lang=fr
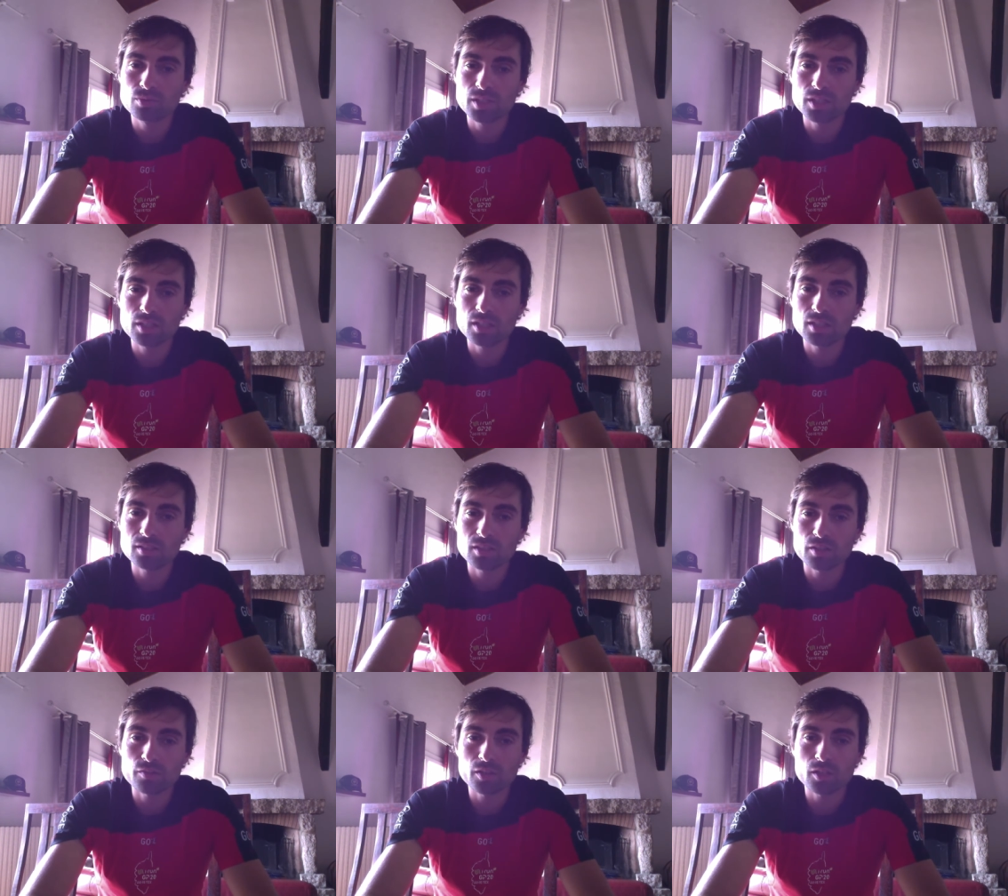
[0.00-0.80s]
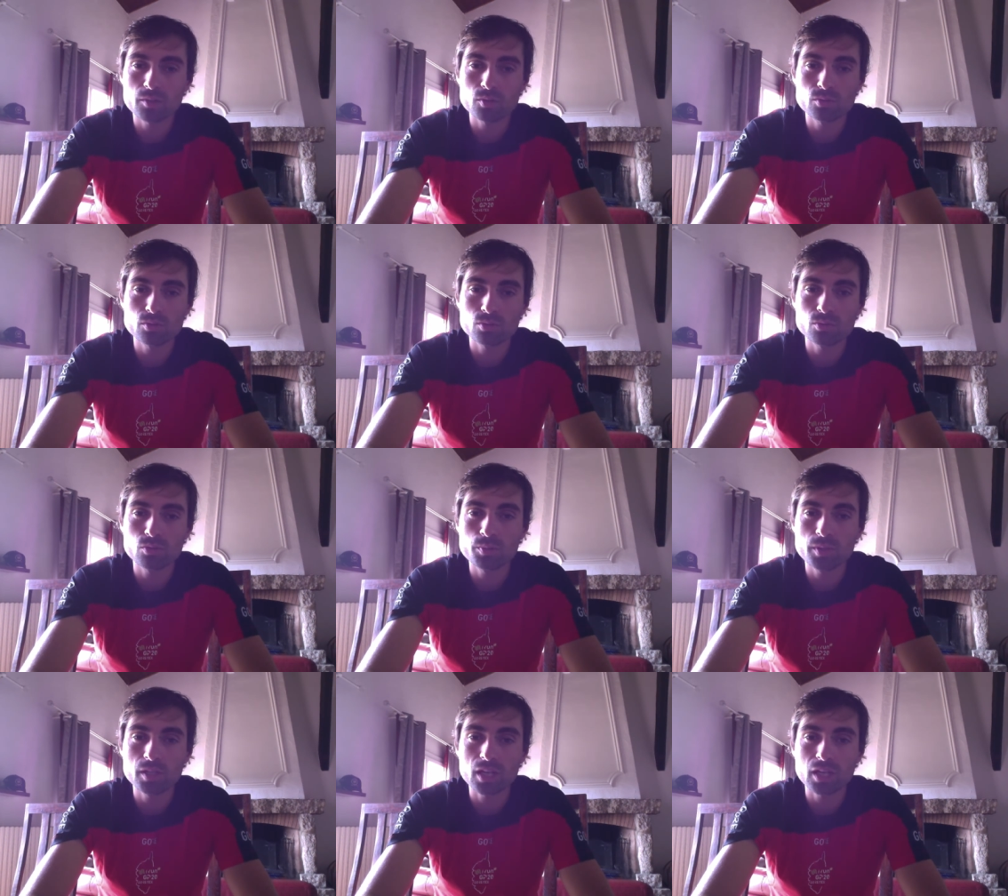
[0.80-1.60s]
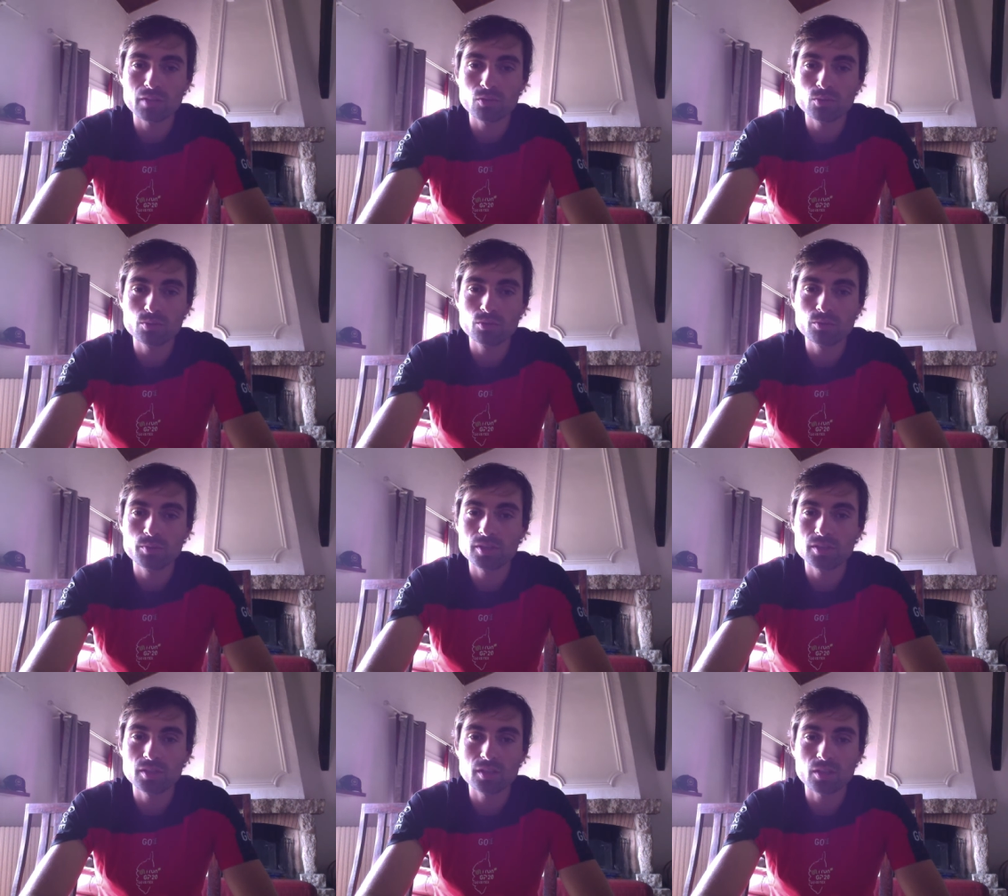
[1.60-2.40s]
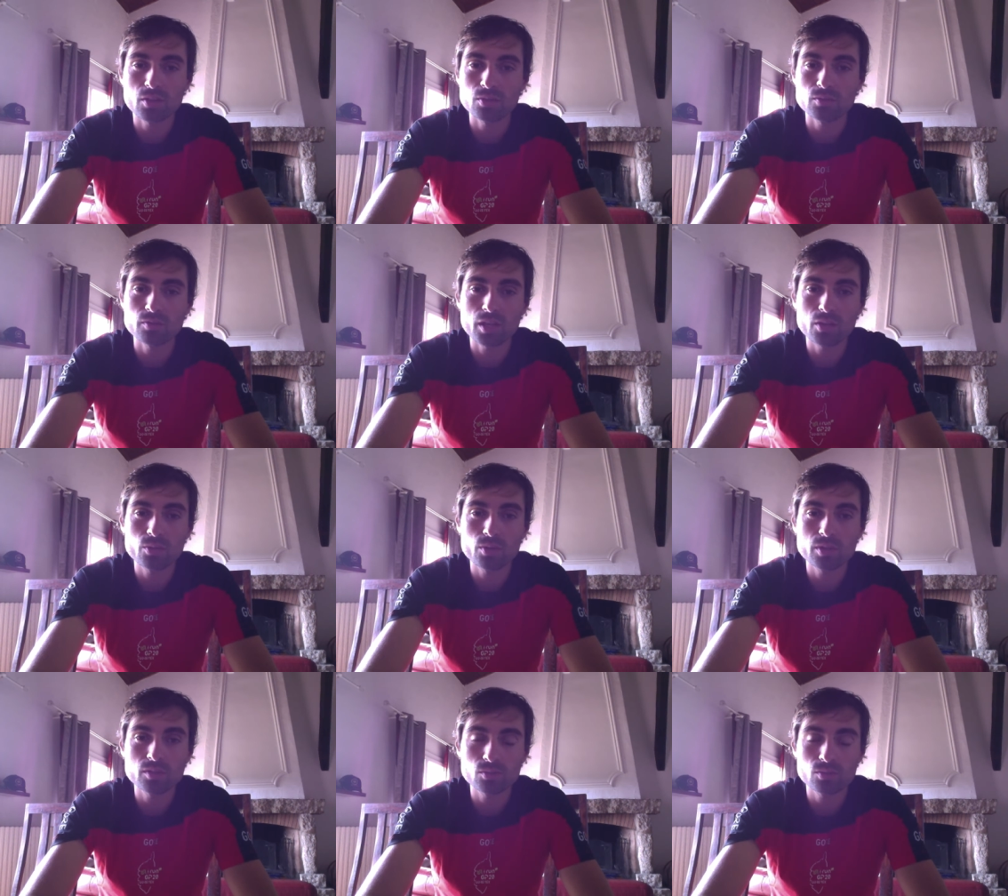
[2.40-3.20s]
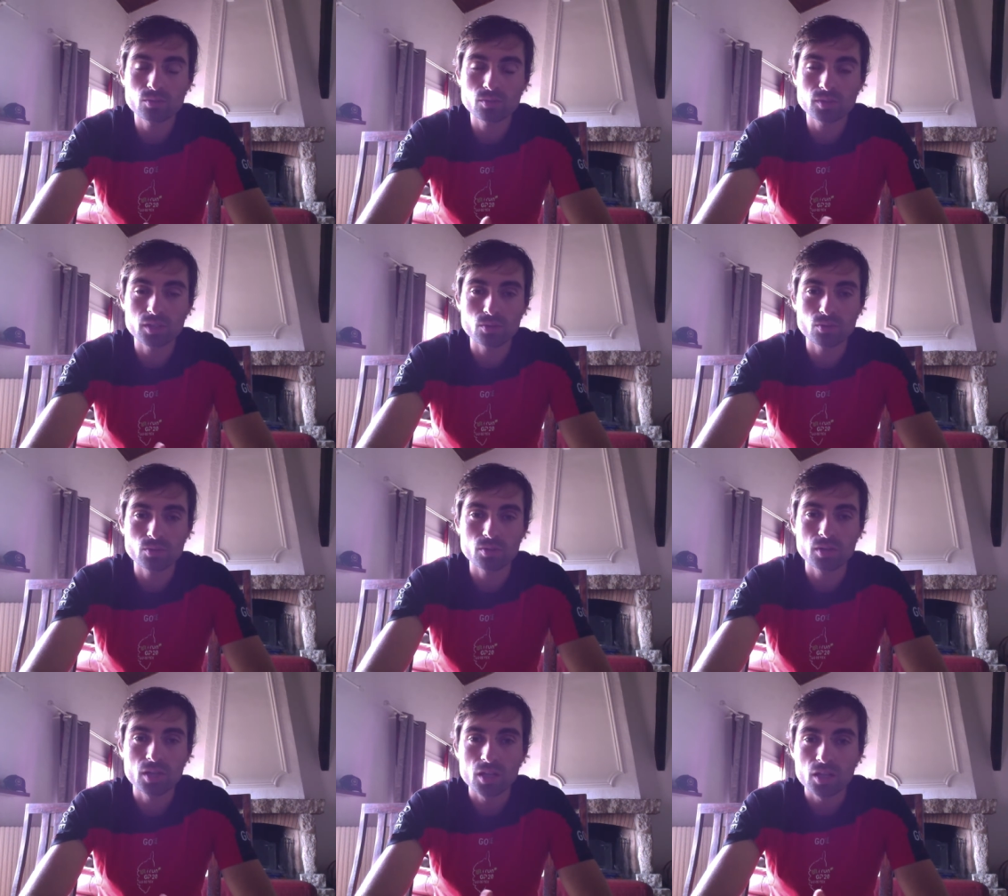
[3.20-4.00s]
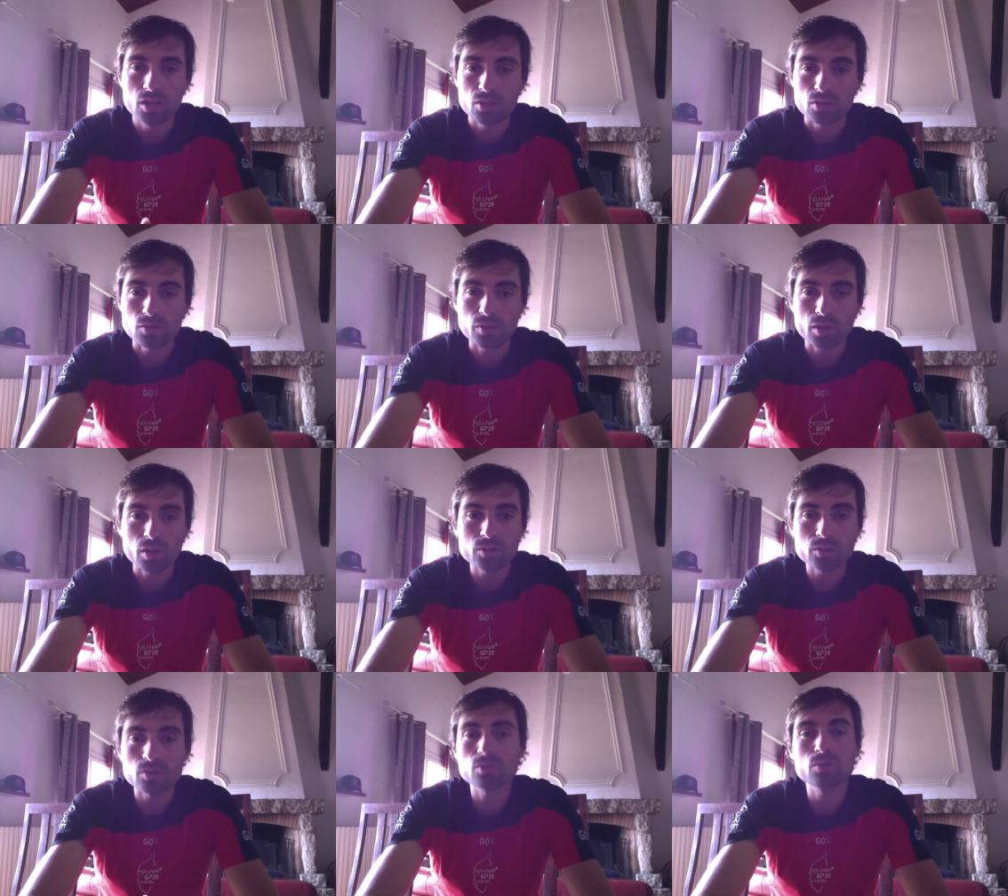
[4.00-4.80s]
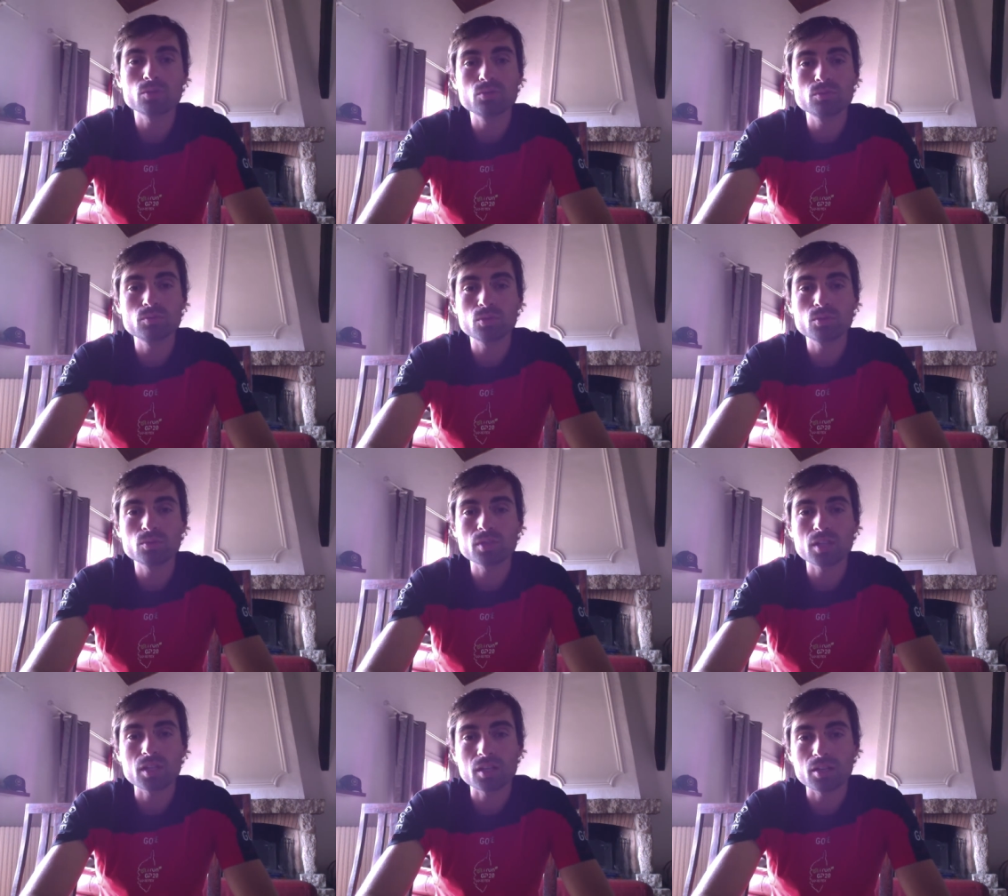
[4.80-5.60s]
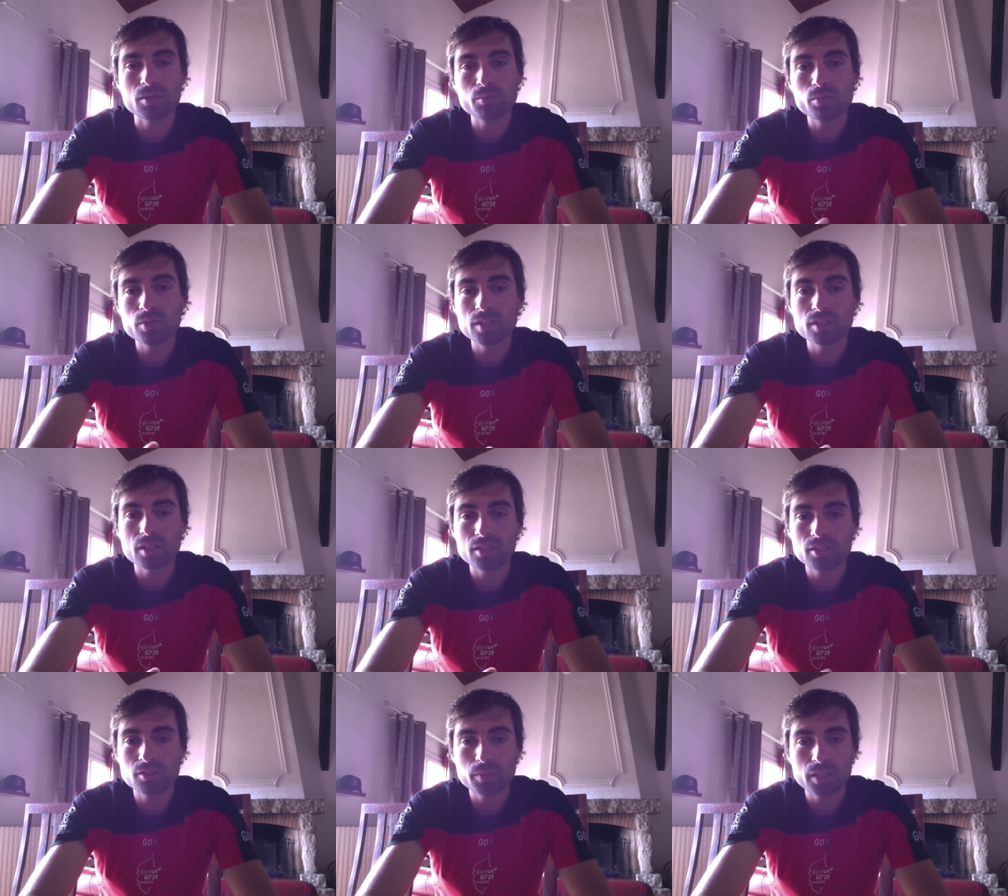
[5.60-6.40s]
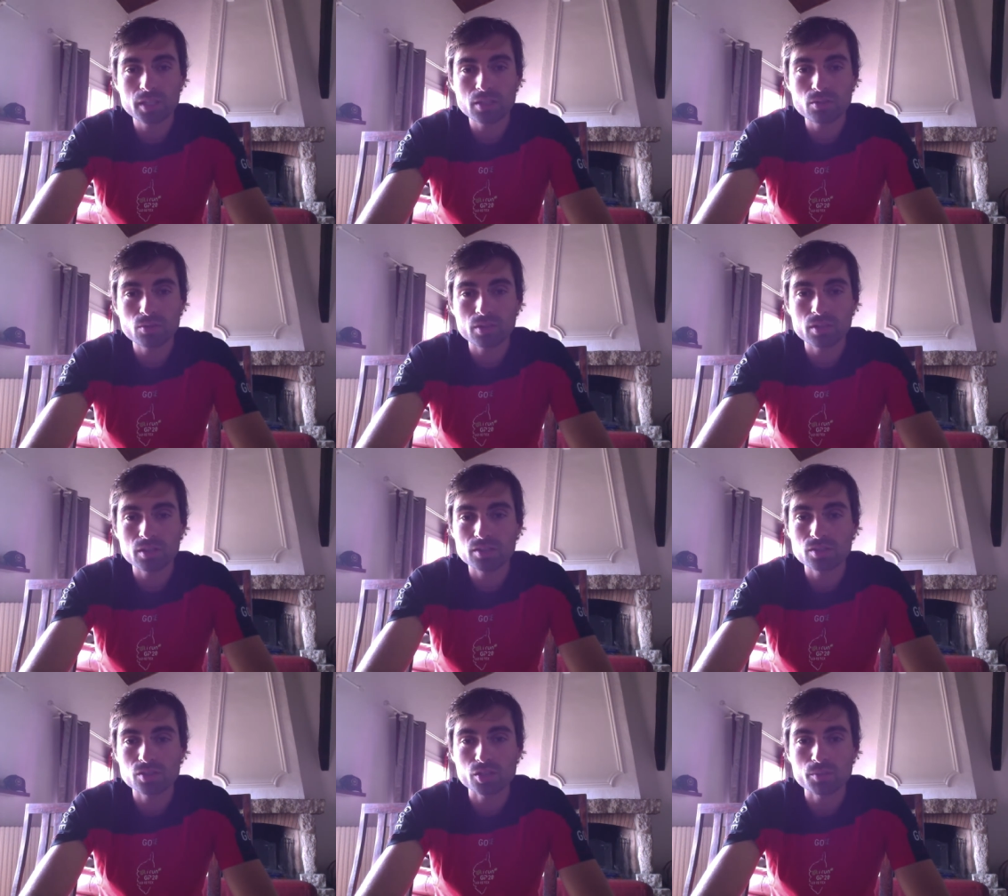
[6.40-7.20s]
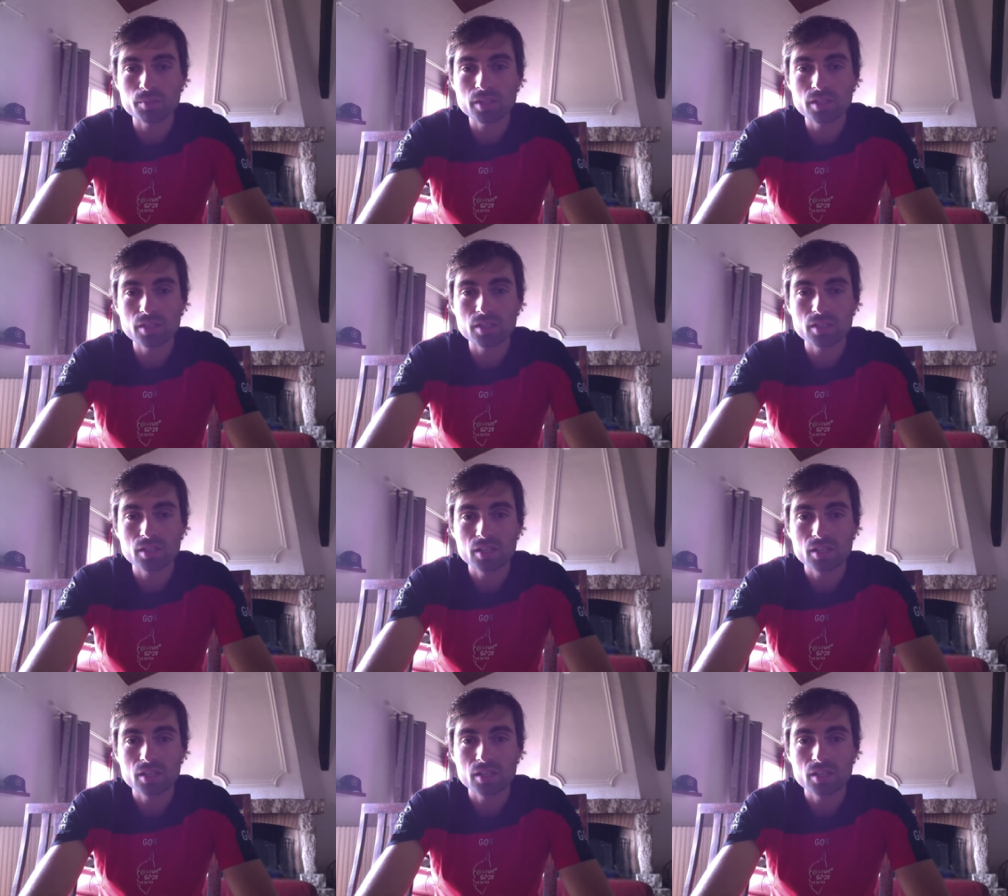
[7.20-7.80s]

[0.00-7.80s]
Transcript: Et là, ce qui a fait que ce groupe il arrive au bout, ben, c'est qu'il y a eu une vraie cohésion, il y a eu une vraie entente entre tout le monde, un bon état d'esprit, voilà, jamais,